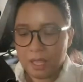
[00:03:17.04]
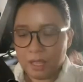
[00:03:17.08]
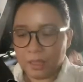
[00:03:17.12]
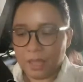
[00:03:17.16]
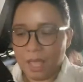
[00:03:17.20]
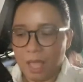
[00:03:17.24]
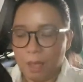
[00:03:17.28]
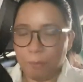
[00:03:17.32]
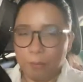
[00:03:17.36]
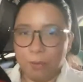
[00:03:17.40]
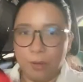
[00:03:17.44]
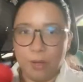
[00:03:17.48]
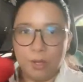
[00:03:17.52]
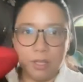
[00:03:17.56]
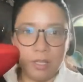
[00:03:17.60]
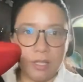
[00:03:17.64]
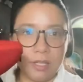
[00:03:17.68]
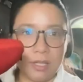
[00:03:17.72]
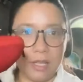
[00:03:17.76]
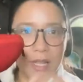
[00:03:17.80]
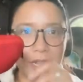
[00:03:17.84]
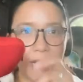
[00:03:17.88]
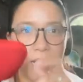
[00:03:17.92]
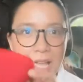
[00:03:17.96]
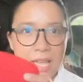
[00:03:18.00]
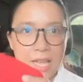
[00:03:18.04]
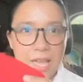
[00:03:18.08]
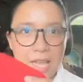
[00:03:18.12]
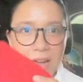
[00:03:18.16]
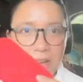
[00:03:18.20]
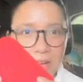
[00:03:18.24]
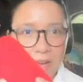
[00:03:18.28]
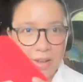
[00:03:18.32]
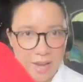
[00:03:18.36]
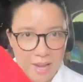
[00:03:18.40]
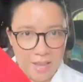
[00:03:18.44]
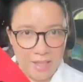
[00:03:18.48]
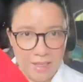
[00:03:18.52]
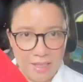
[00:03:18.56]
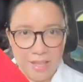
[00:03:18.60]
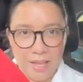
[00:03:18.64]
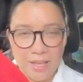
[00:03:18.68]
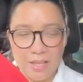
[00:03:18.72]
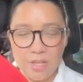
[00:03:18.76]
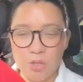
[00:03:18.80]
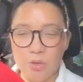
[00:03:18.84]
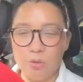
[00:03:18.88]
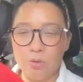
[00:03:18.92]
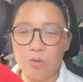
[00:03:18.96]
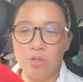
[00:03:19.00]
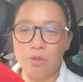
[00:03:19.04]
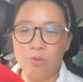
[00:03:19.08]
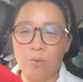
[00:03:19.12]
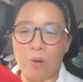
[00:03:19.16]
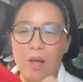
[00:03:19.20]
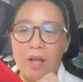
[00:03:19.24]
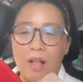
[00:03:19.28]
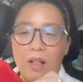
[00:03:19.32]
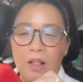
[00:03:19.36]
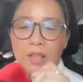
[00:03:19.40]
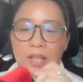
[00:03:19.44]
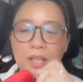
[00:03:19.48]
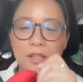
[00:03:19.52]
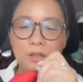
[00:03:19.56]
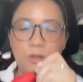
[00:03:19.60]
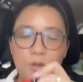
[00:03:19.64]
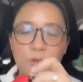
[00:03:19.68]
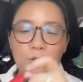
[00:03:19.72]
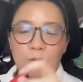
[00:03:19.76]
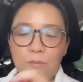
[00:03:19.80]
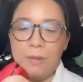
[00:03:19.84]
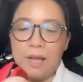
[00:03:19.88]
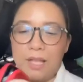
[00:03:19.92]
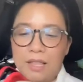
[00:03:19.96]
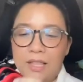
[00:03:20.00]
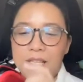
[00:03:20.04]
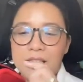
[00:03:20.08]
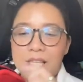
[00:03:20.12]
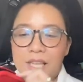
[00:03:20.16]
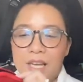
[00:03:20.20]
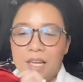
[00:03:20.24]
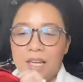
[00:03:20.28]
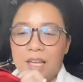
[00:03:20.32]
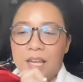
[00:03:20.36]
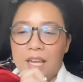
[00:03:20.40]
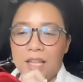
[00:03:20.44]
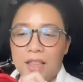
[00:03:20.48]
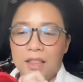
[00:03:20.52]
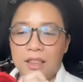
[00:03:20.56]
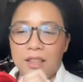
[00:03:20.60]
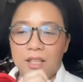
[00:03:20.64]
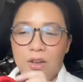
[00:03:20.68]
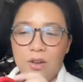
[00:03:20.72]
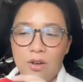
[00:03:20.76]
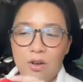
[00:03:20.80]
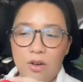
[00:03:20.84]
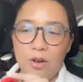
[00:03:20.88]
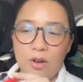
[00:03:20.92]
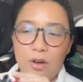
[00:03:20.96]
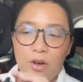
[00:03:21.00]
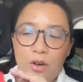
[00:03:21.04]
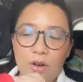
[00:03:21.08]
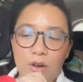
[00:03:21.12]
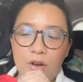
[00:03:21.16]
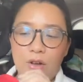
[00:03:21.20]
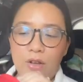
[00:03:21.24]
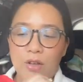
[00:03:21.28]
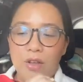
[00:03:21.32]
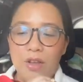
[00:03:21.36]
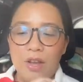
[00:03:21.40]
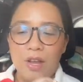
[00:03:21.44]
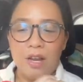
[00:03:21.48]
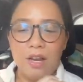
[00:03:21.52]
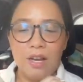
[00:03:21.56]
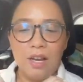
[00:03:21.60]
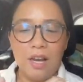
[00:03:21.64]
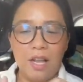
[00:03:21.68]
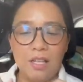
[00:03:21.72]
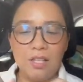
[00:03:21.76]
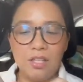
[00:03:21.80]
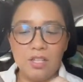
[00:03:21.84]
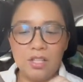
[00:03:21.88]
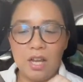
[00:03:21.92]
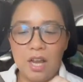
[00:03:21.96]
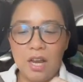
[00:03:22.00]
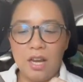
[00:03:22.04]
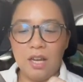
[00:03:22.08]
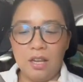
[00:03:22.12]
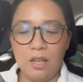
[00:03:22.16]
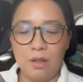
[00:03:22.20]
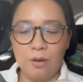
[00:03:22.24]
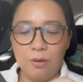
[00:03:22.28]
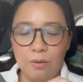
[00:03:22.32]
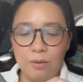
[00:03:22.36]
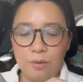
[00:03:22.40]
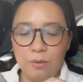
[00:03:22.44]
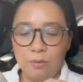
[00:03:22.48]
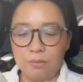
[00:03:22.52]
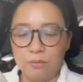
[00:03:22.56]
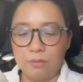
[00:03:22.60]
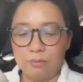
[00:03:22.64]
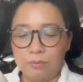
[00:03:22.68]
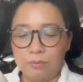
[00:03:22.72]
Tapos, laging red as usual. Ito yung medicine kit ko. Nandyan yung